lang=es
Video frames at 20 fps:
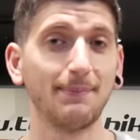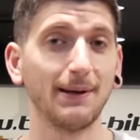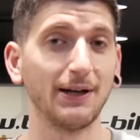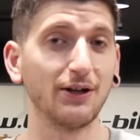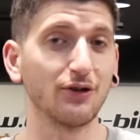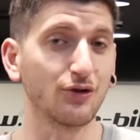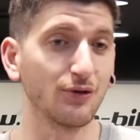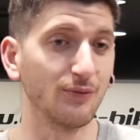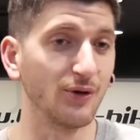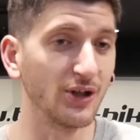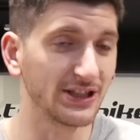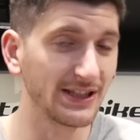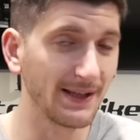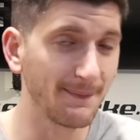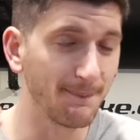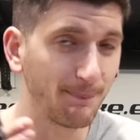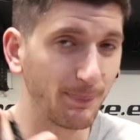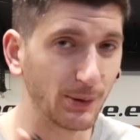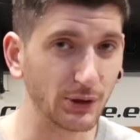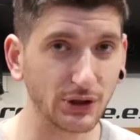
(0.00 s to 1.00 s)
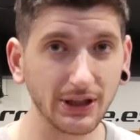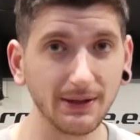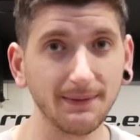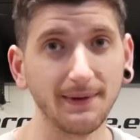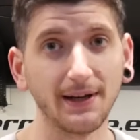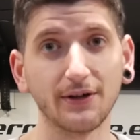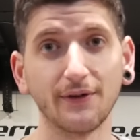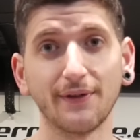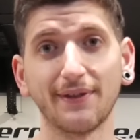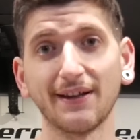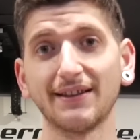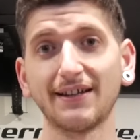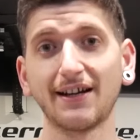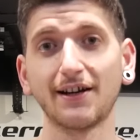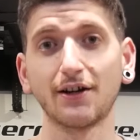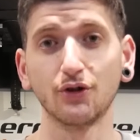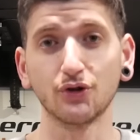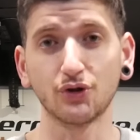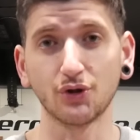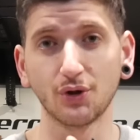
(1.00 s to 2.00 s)
pero como es imposible
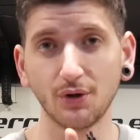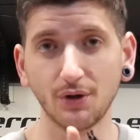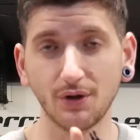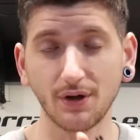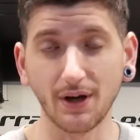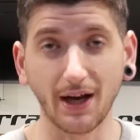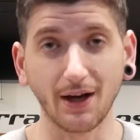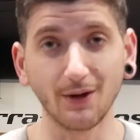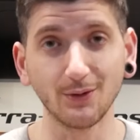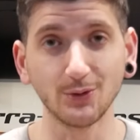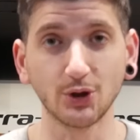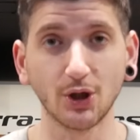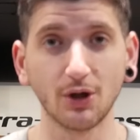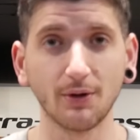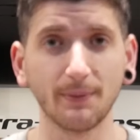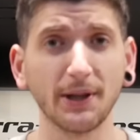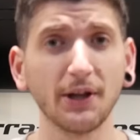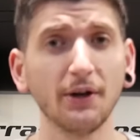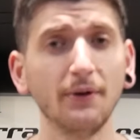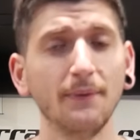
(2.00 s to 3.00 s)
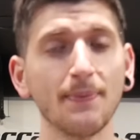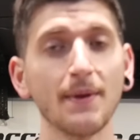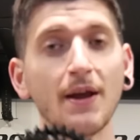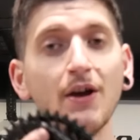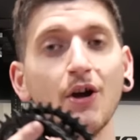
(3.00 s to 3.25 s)
concentrarlo todo en un solo vídeo,